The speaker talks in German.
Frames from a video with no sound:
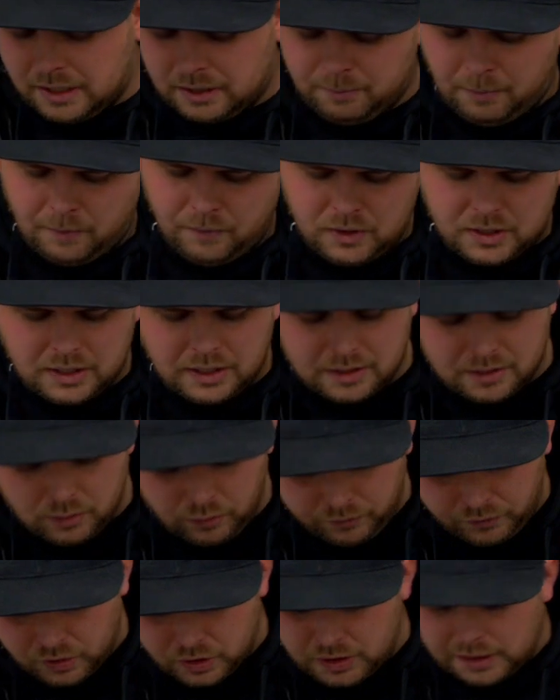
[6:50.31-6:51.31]
Man muss sich das
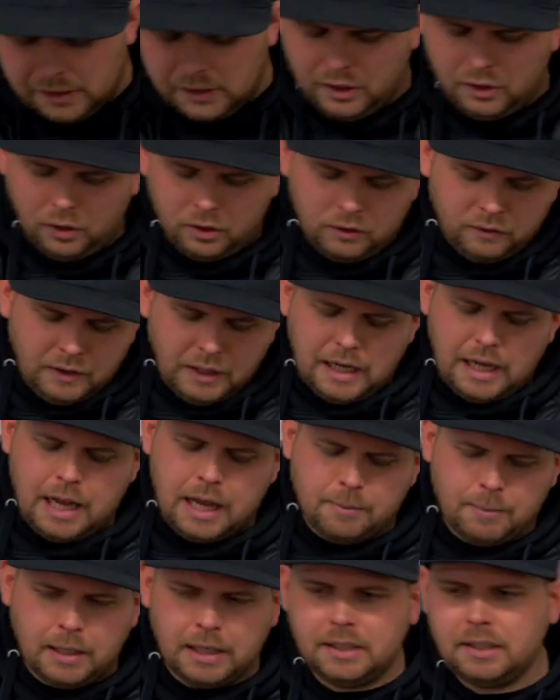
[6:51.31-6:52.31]
so vorstellen, die Nockenwelle
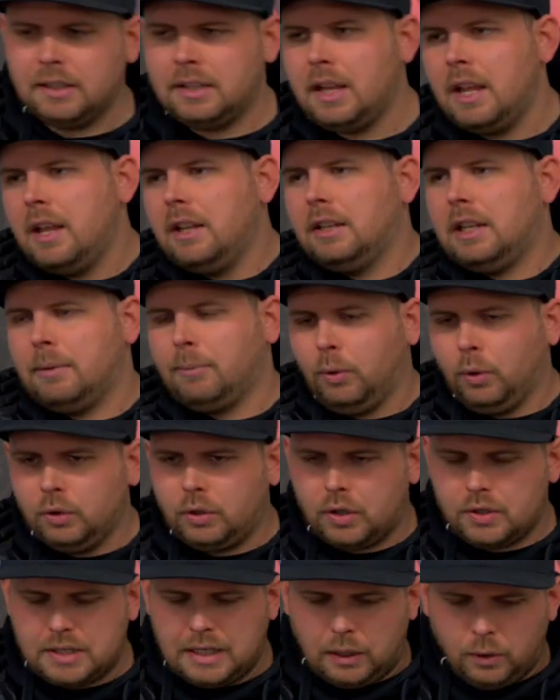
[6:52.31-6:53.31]
arbeitet, der
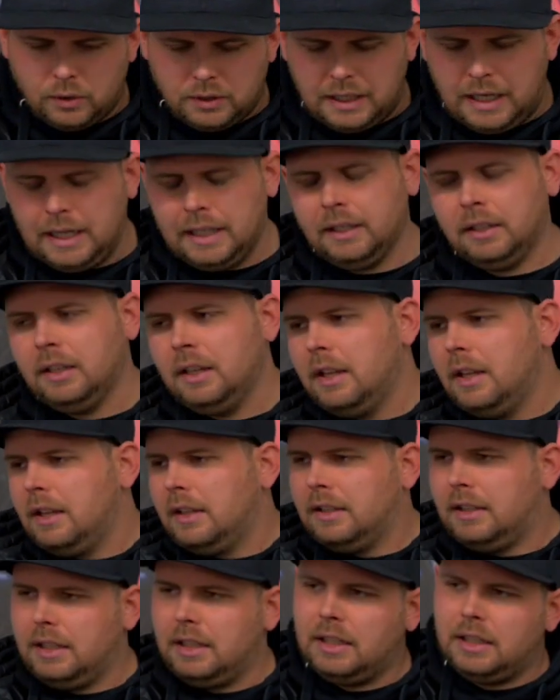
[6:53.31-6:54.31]
Motor saugt an,
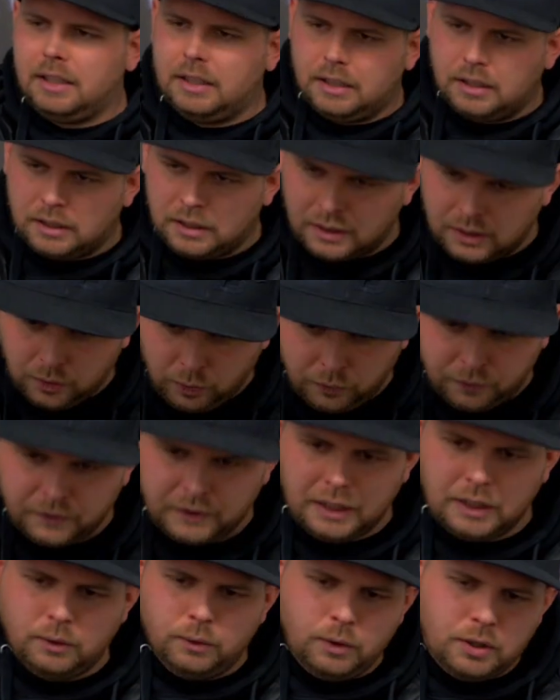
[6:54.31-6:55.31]
die äh, Luft
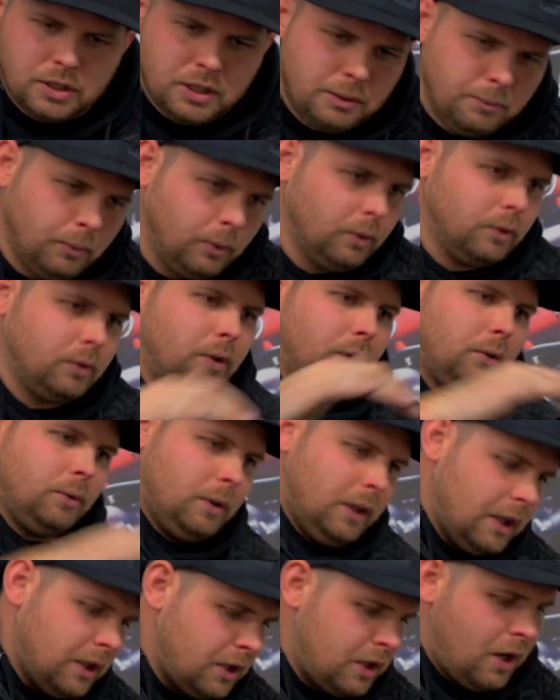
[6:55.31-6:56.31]
geht durch den Motor
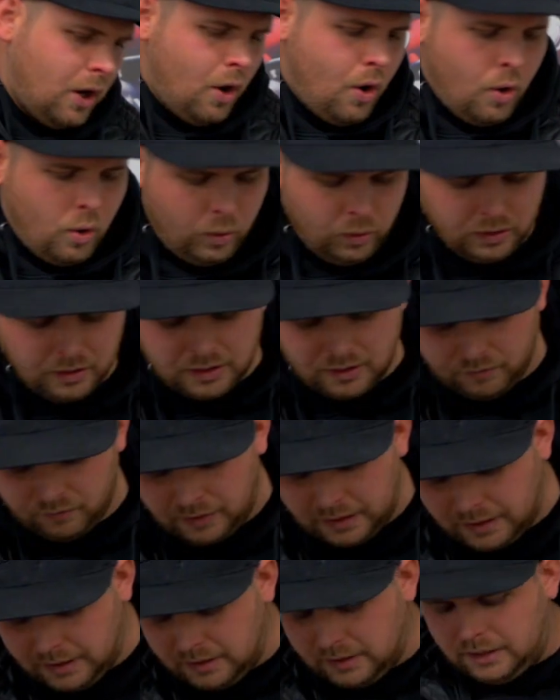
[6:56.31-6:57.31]
durch und
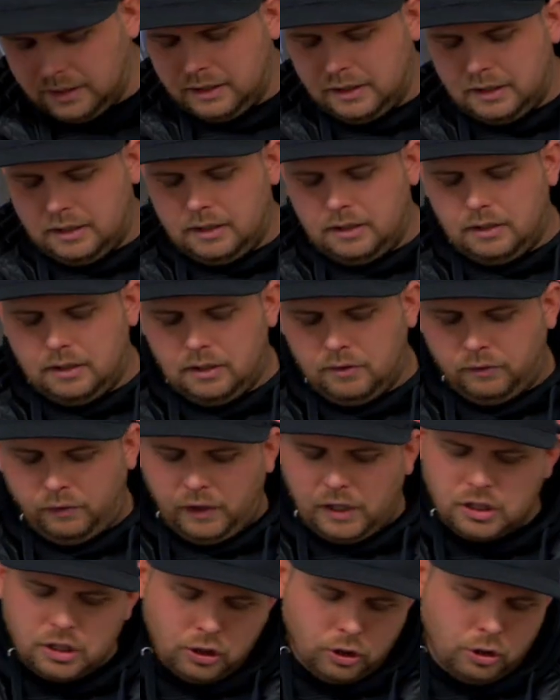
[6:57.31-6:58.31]
wenn ein
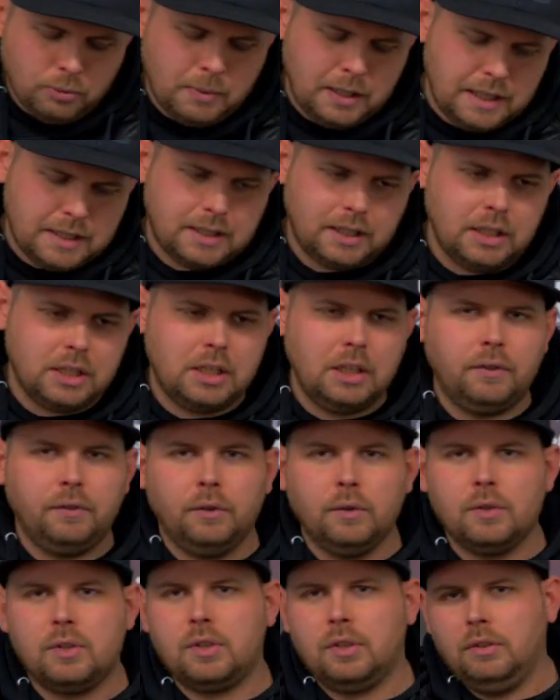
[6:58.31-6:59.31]
Fächerkrümmer jetzt richtig
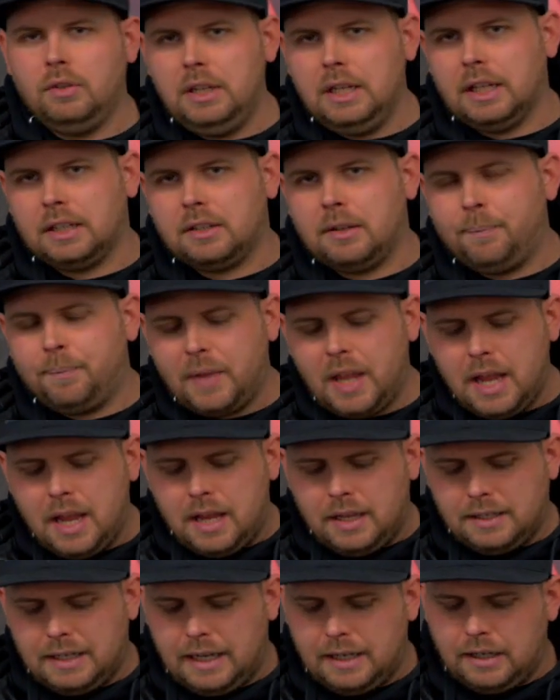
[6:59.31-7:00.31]
funktioniert,
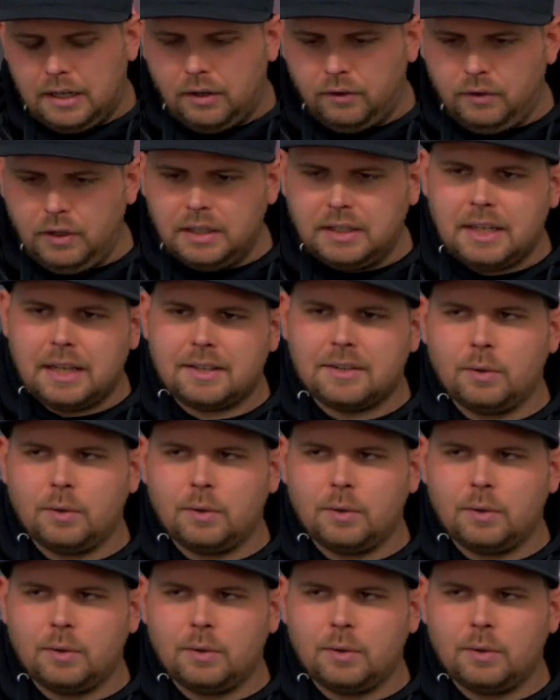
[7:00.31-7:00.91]
dann wird der